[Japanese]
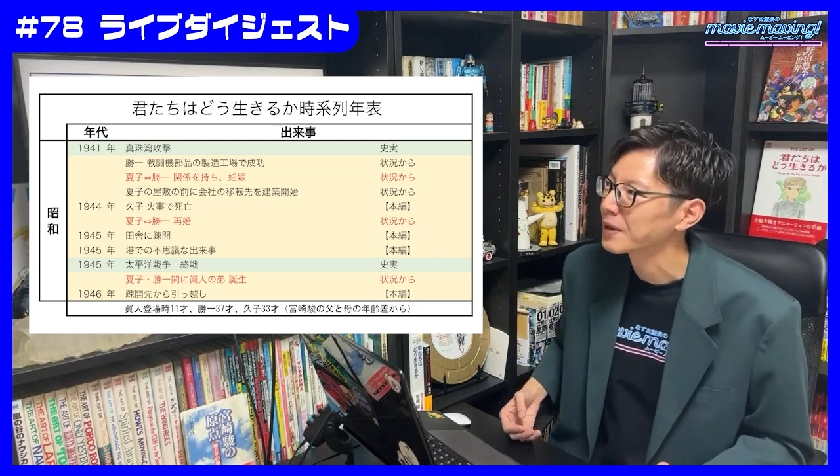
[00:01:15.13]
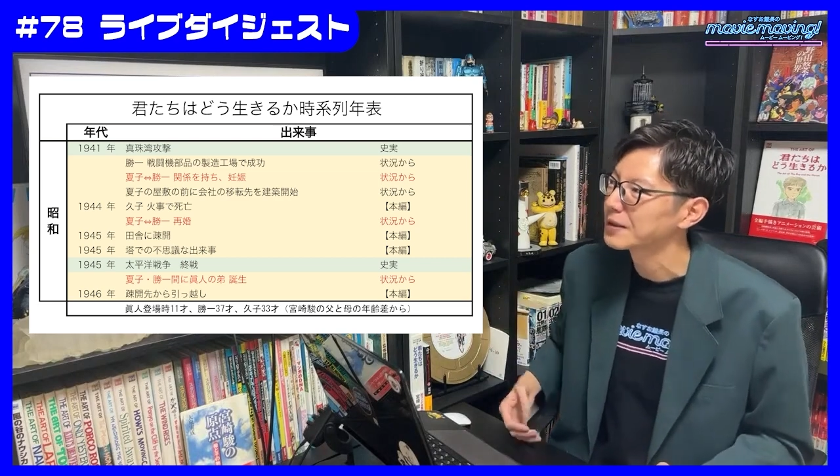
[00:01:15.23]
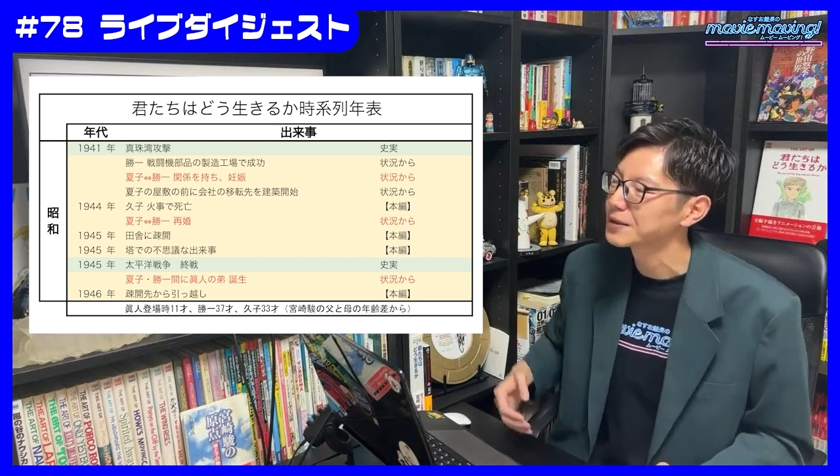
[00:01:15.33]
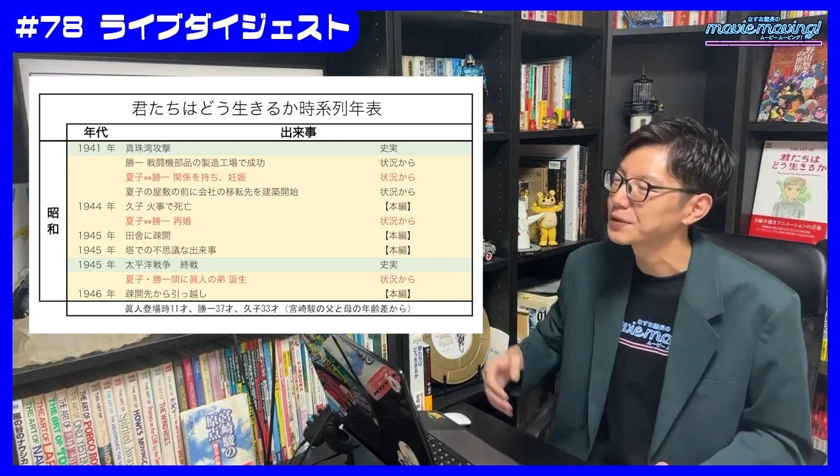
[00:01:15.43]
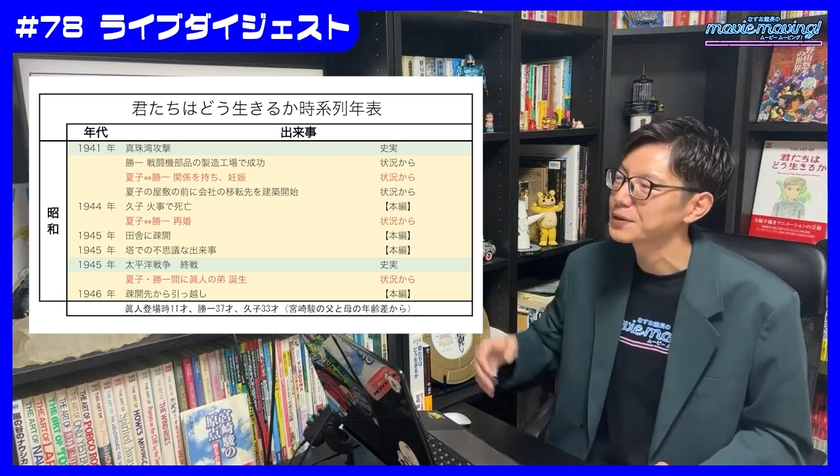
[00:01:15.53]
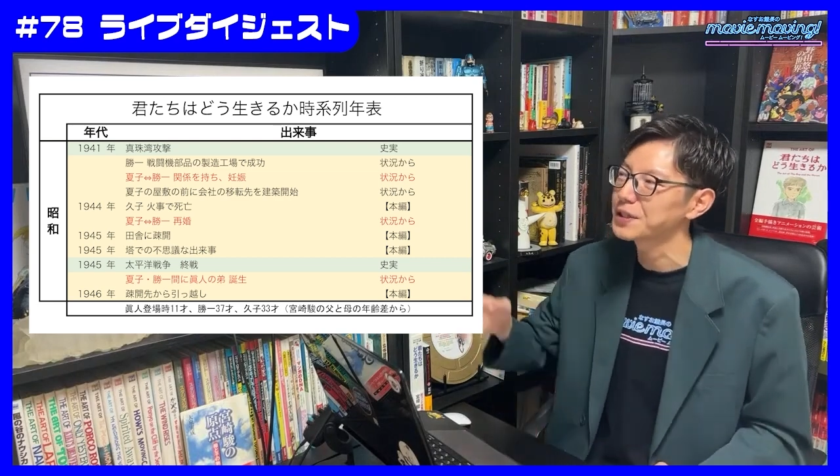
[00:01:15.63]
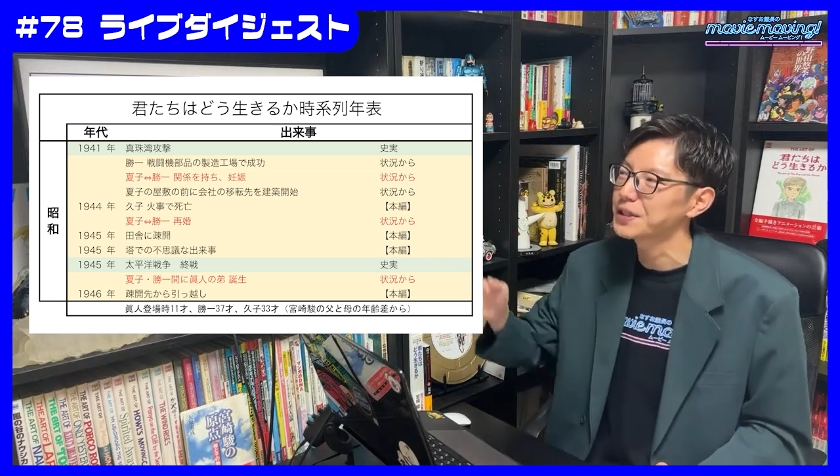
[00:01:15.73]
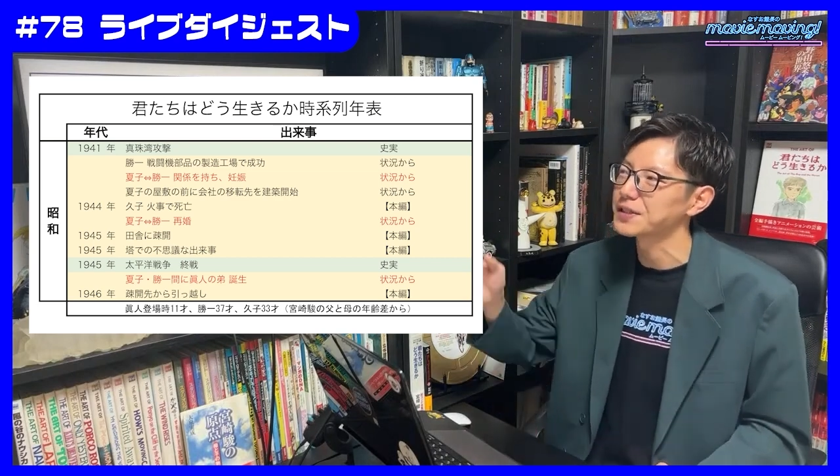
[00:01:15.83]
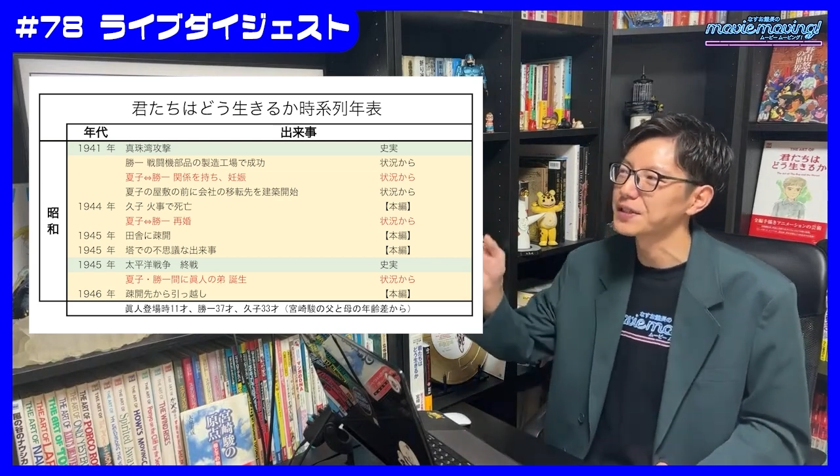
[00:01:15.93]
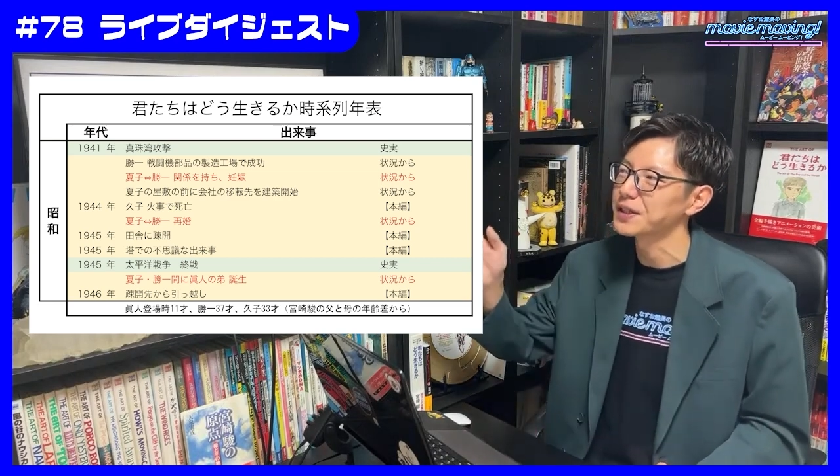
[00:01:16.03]
でそして
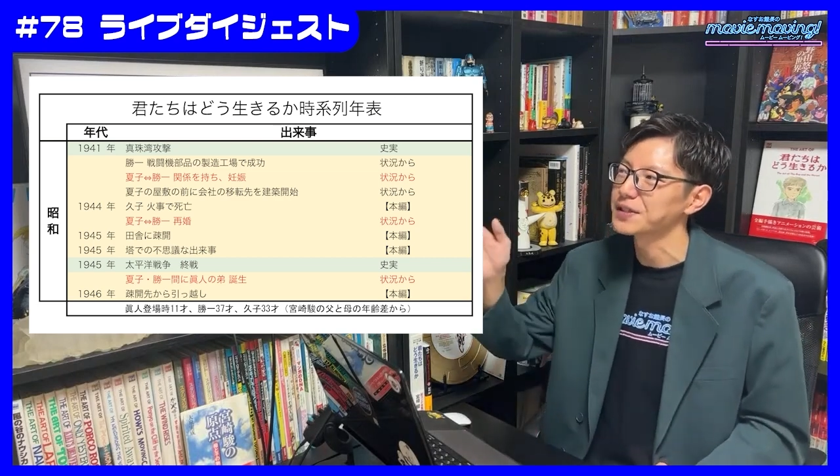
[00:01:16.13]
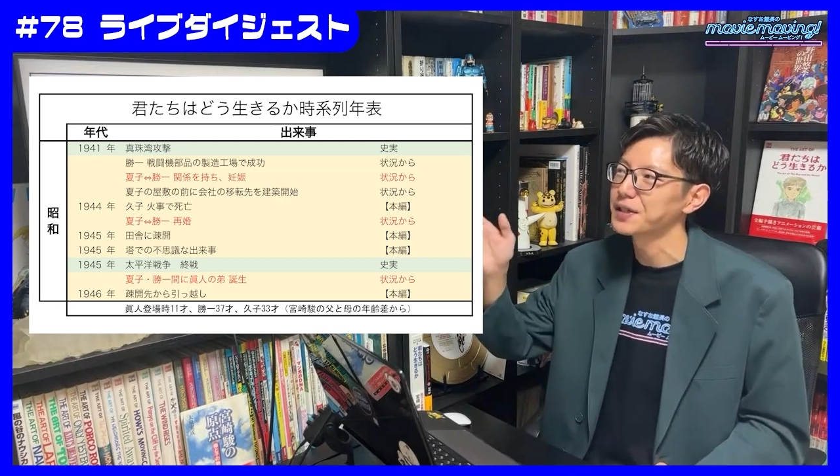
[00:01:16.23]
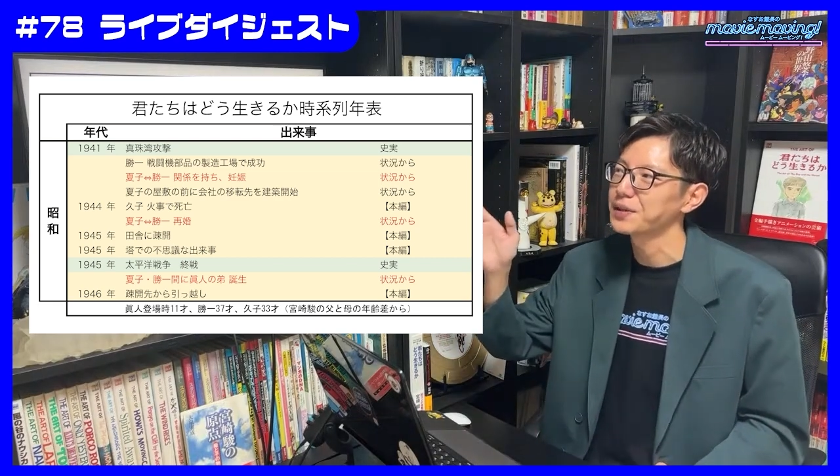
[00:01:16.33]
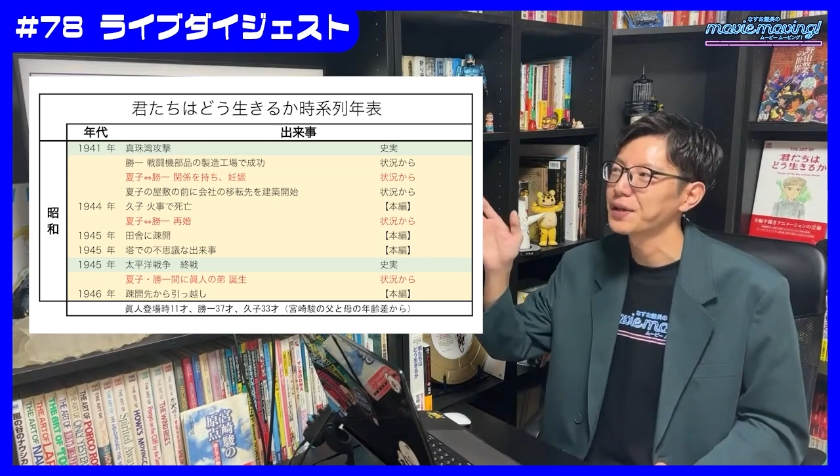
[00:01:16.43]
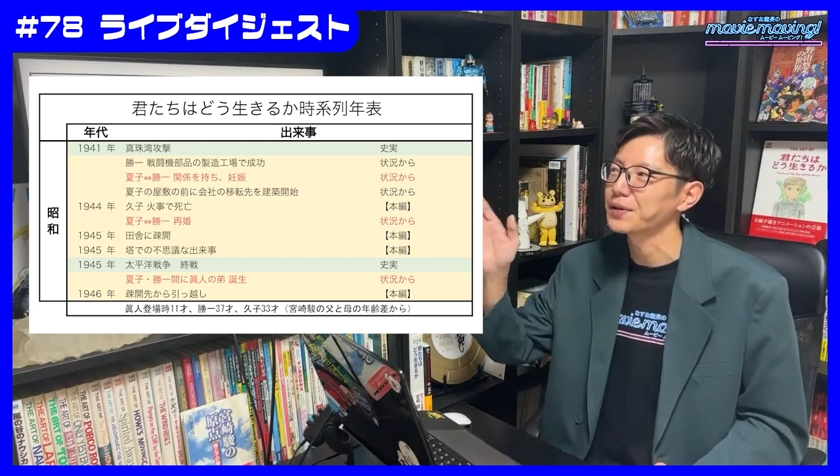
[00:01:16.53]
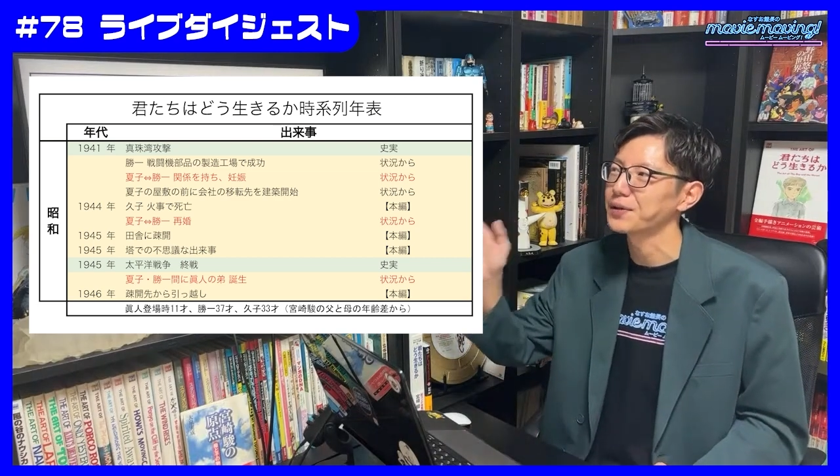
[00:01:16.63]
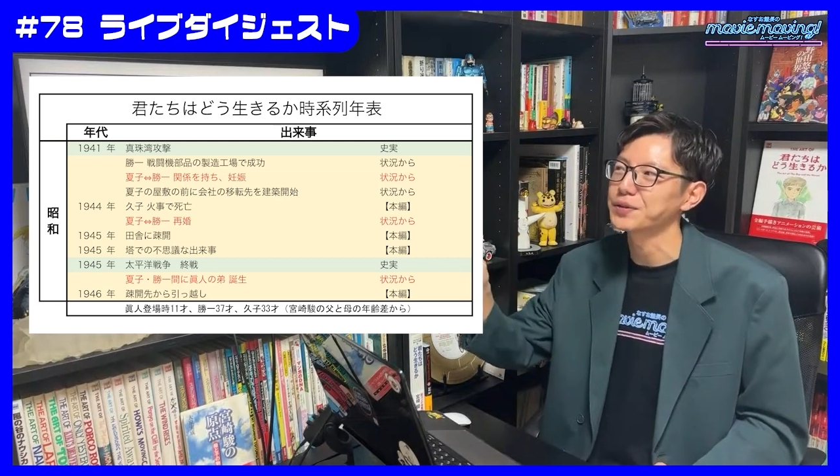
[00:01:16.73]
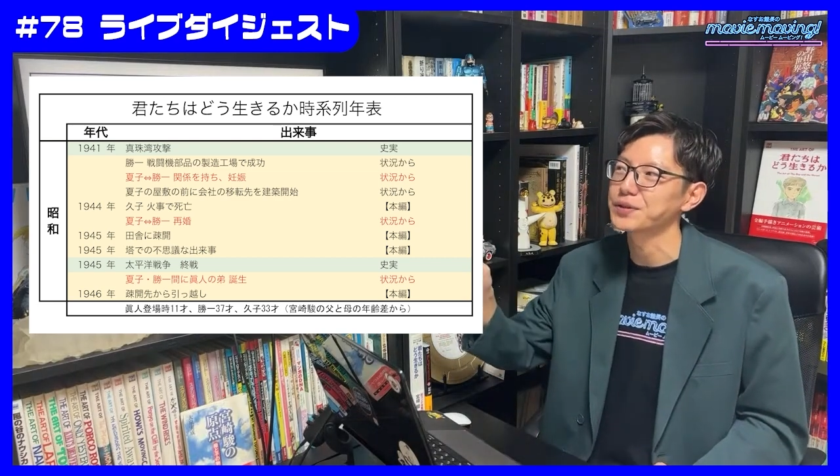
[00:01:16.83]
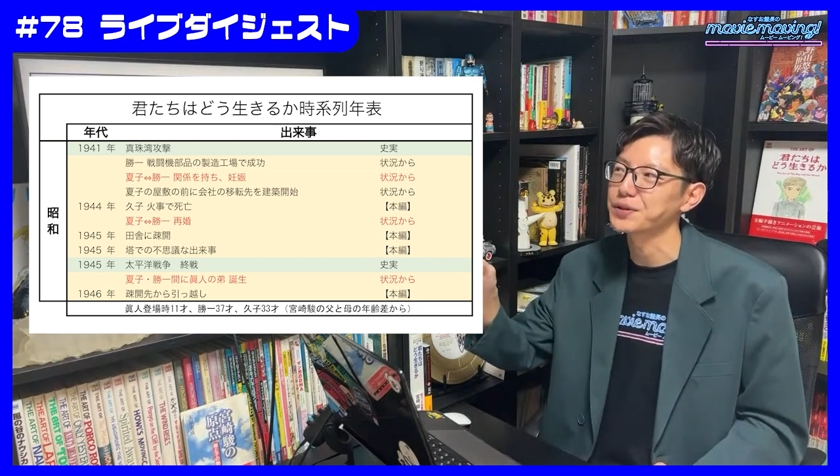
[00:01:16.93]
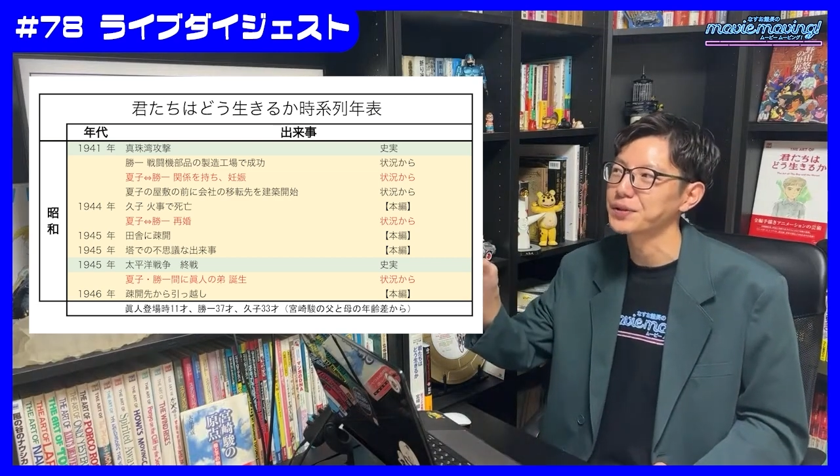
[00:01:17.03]
ですね
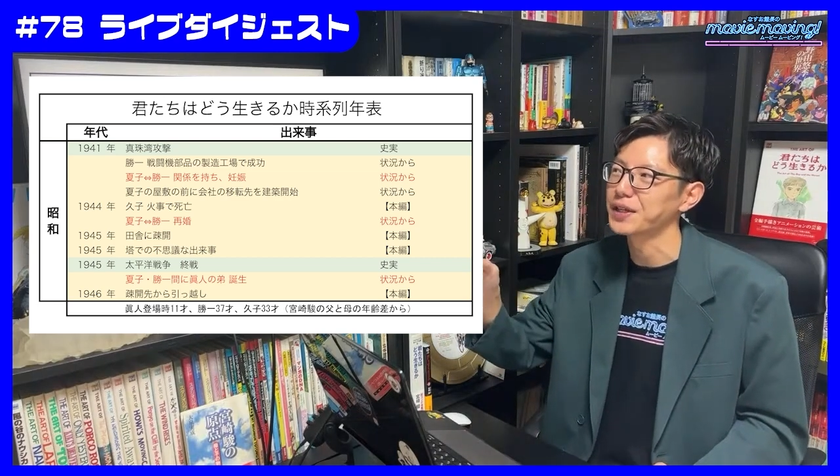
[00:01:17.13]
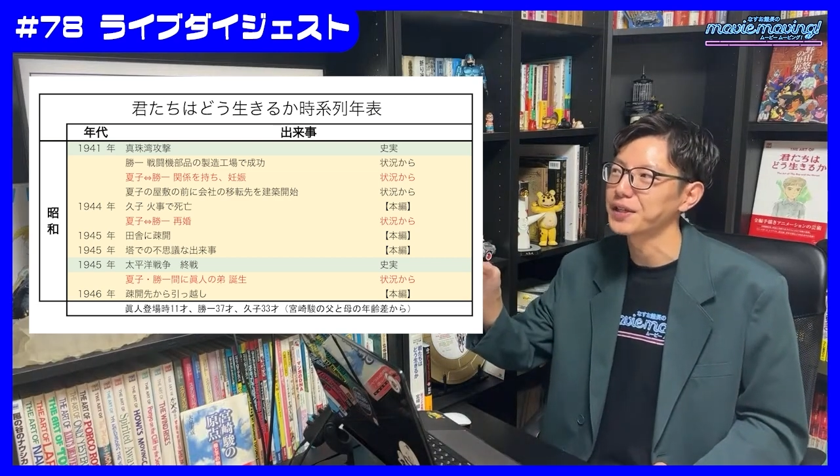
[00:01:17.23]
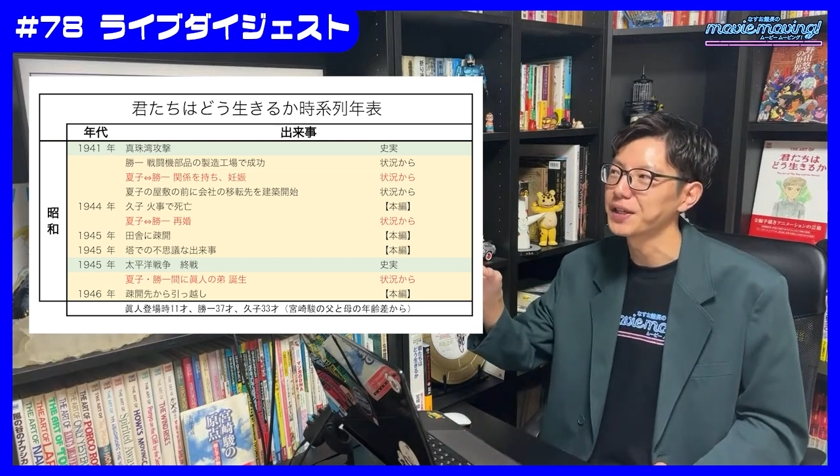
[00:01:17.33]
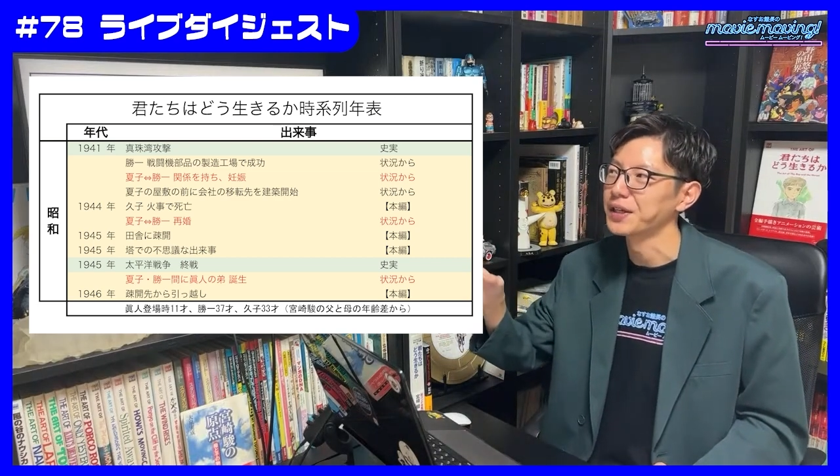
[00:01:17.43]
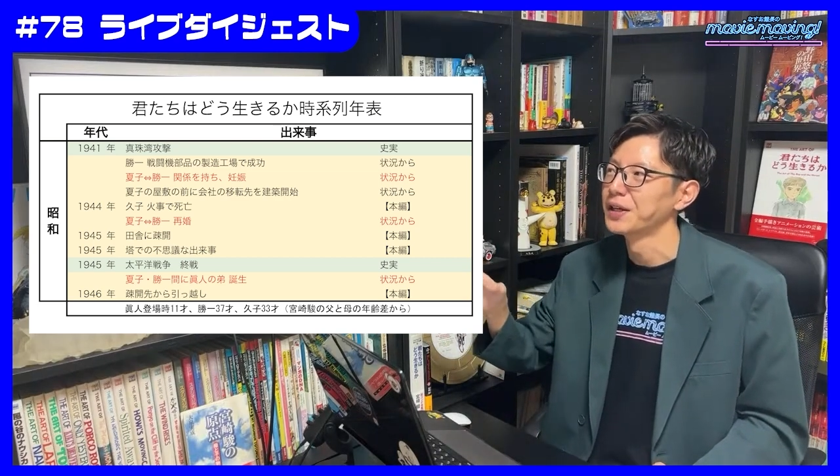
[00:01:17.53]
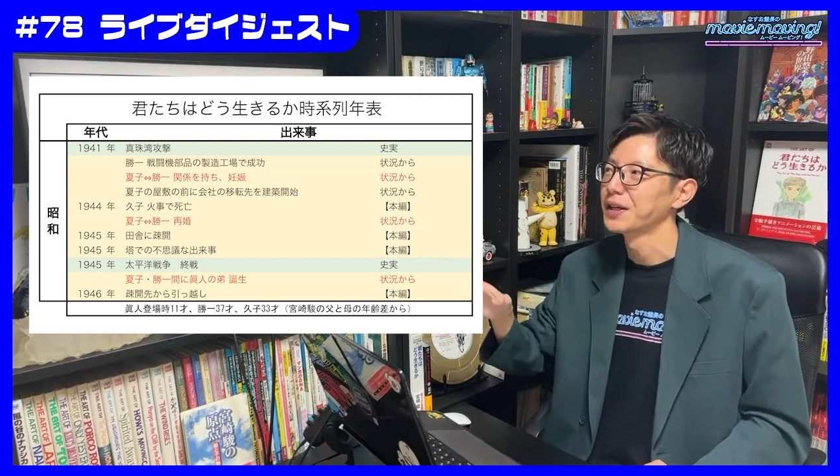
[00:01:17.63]
1944年に、